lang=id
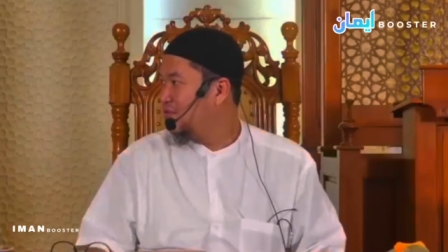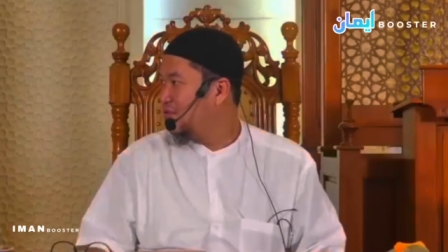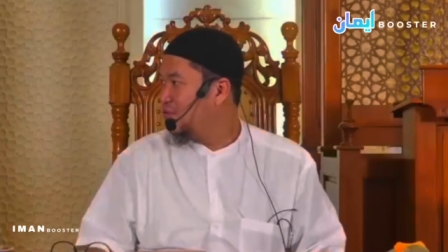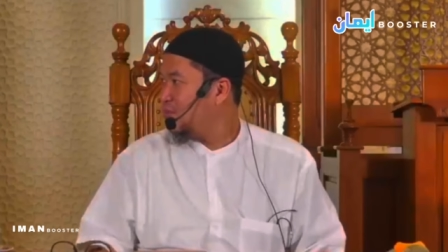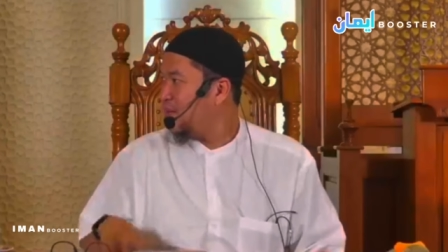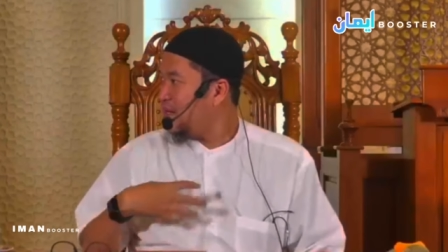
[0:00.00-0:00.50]

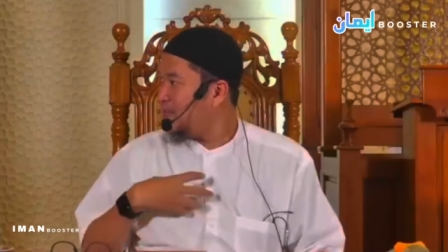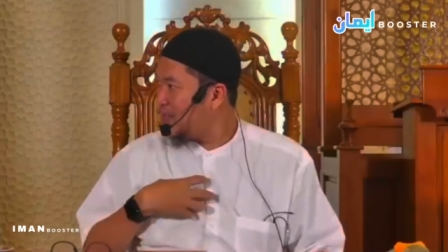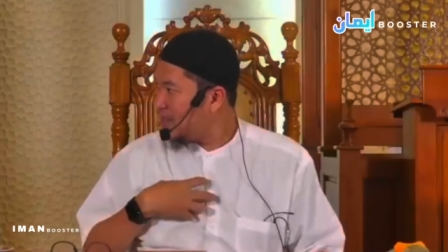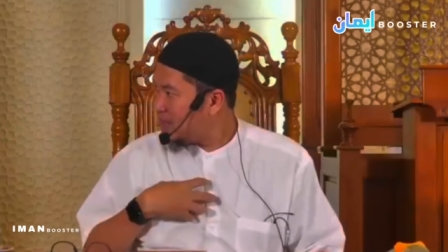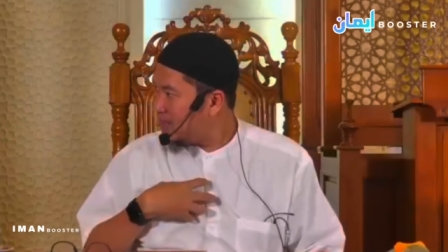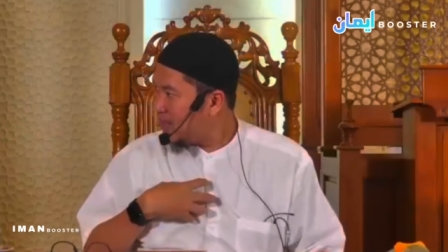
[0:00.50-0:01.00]
Supaya dapat
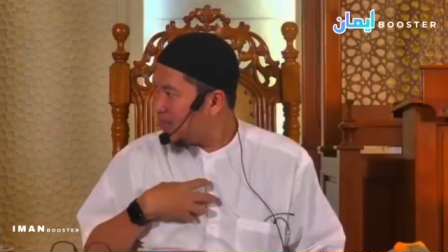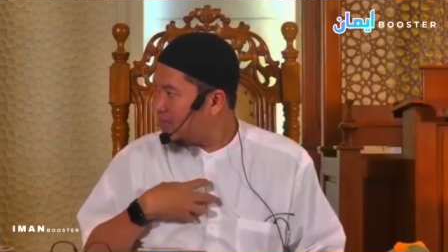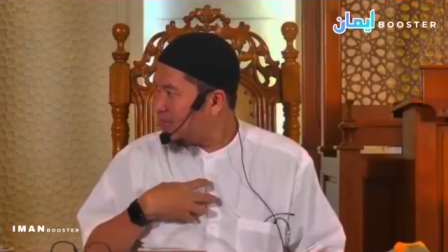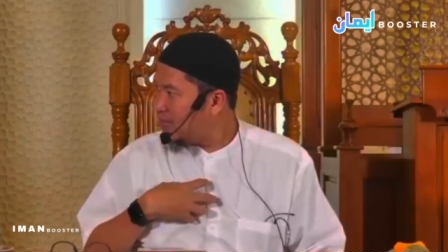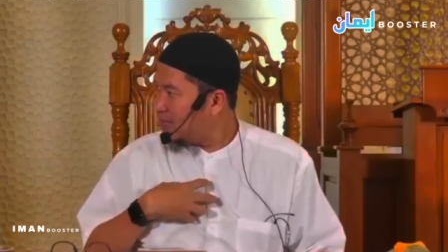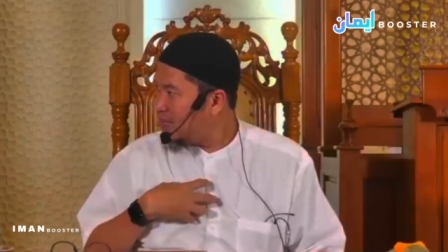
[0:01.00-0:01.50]
kesempatan
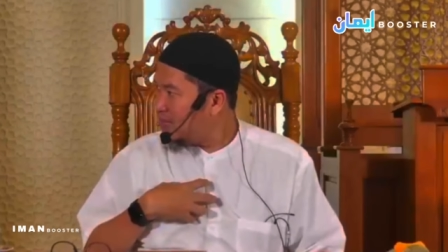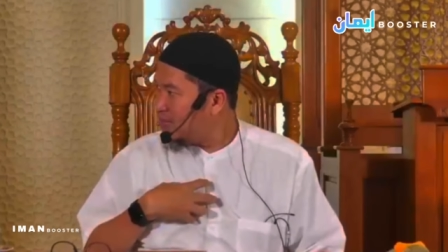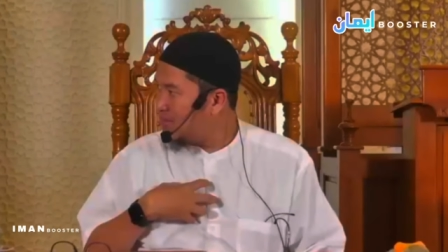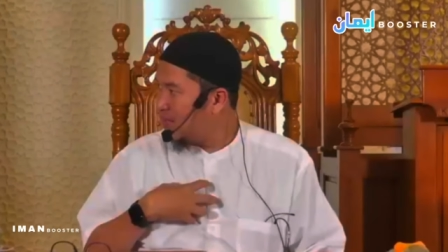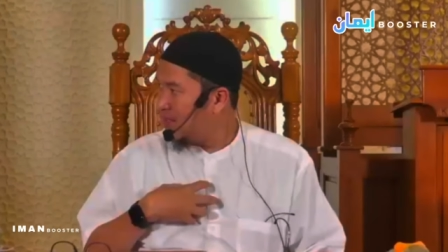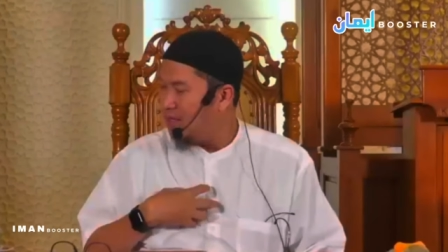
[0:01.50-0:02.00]
untuk duduk.
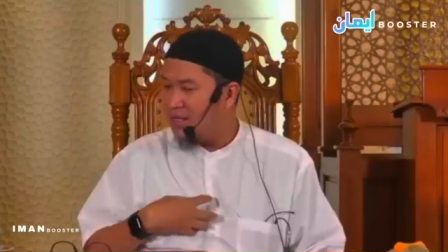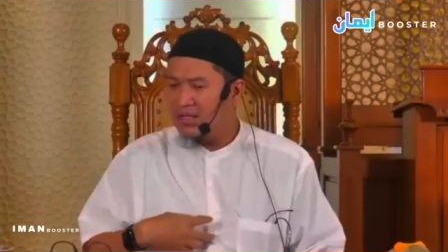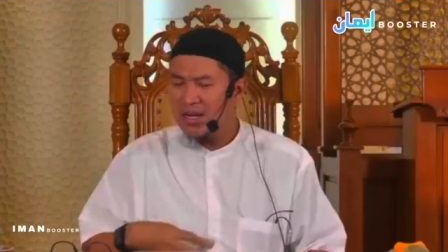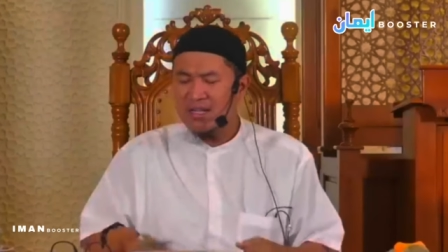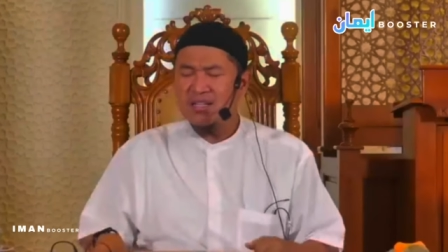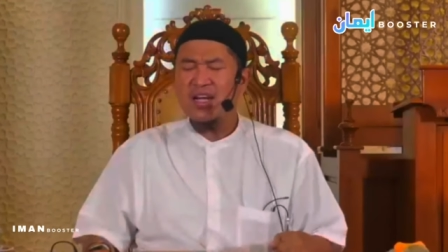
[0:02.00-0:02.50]

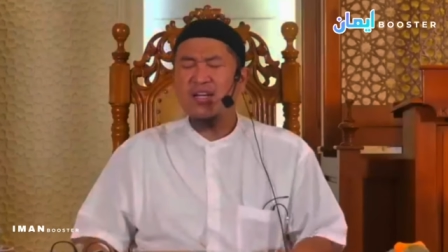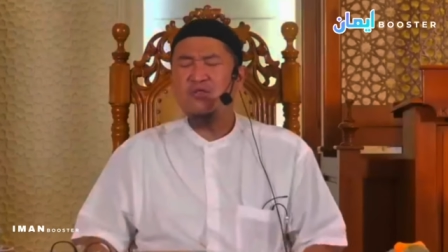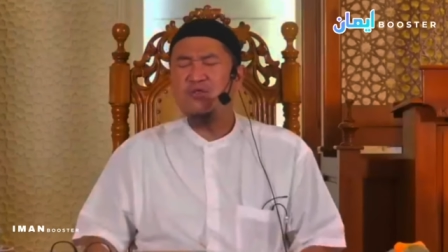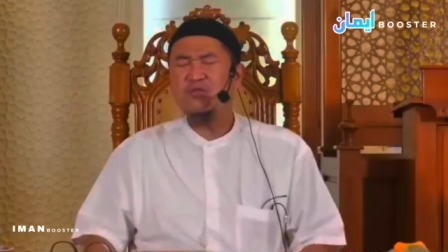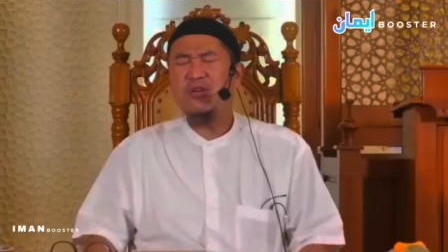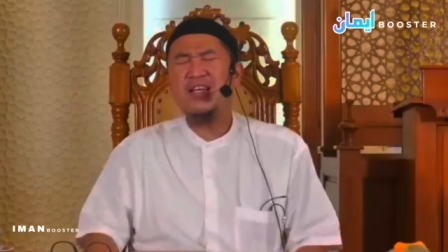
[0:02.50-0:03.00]
Dan ketika
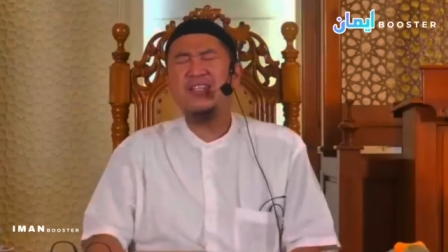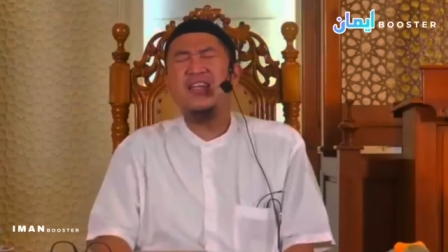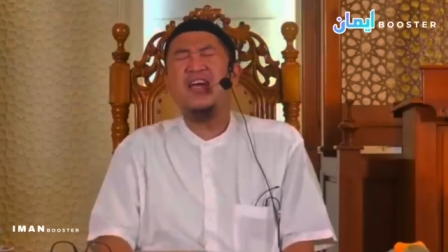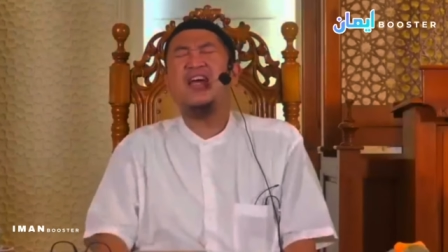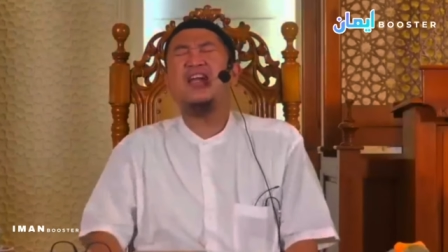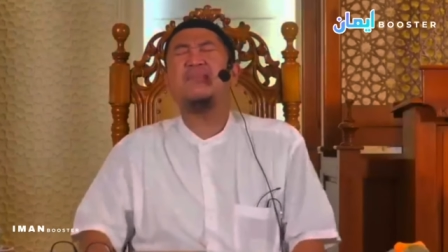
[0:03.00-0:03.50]
duduk itu rasanya
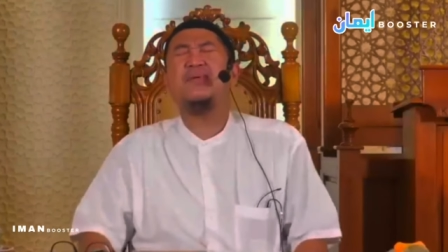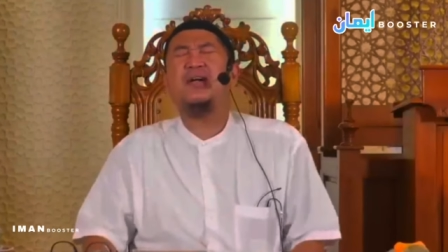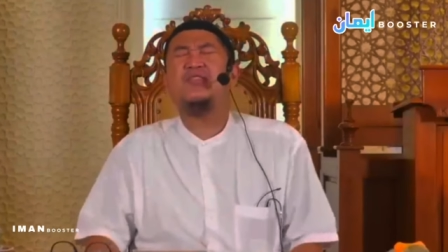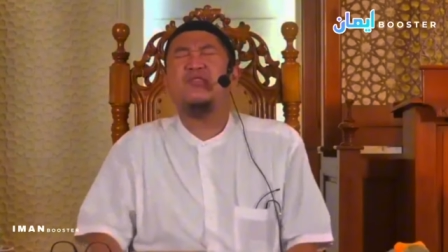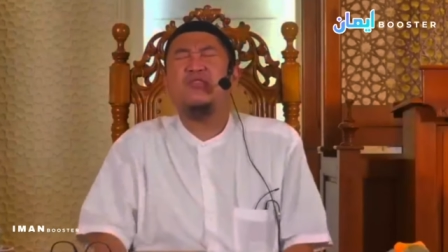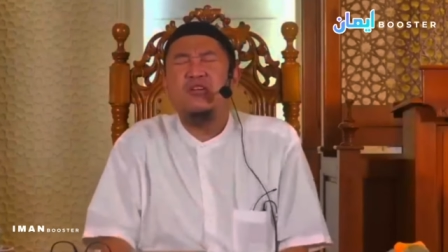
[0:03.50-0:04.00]
enak
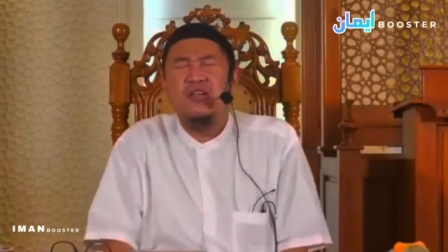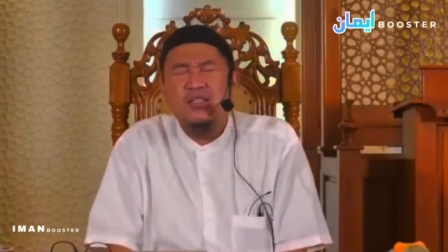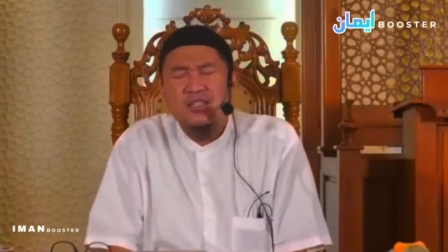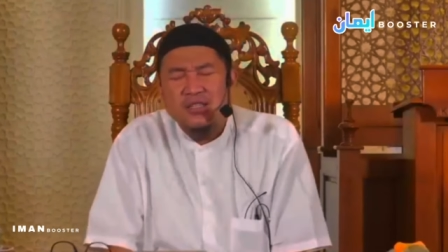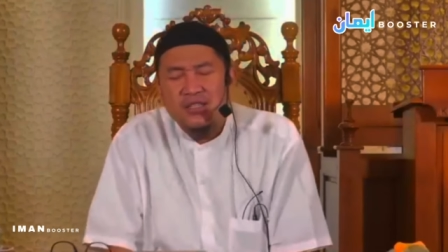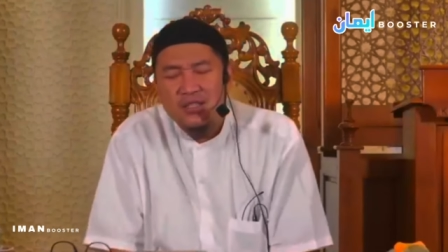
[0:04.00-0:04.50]
banget ya Allah.
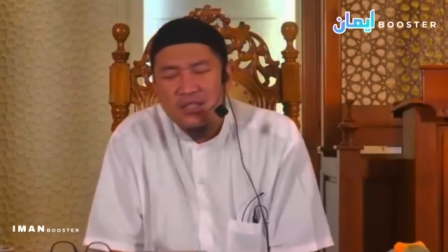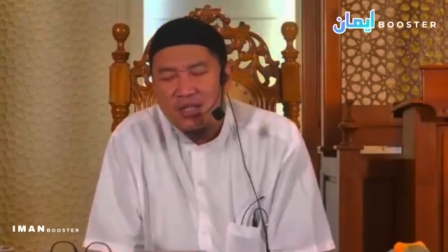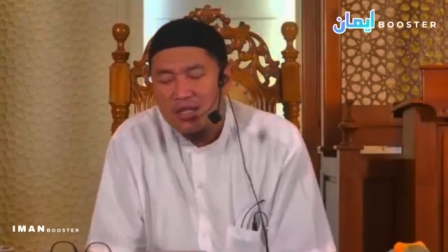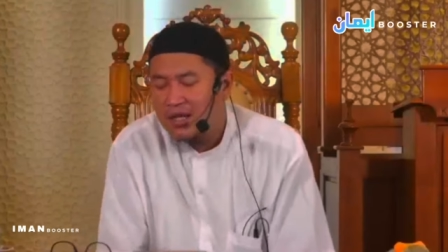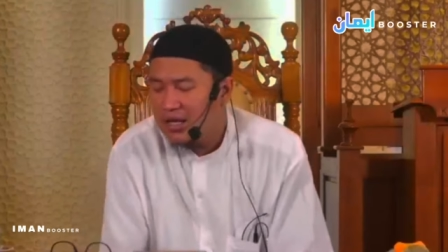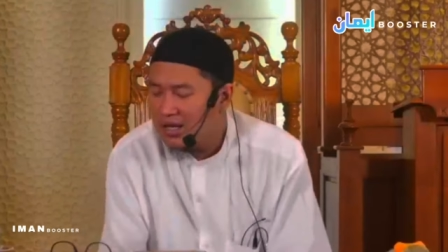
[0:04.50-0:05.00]

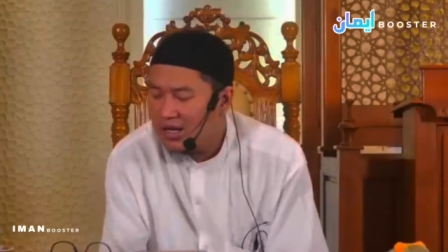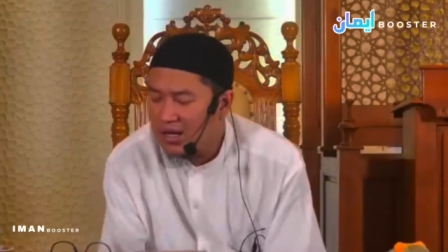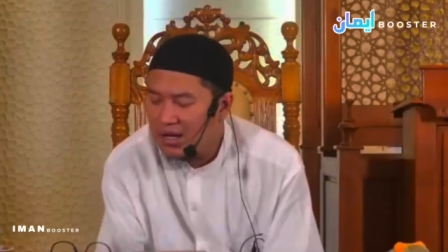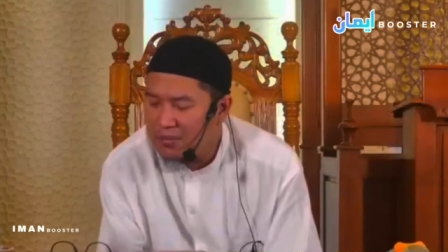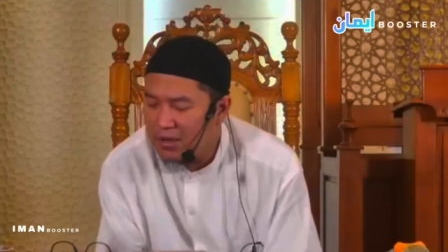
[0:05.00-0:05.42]
Enak.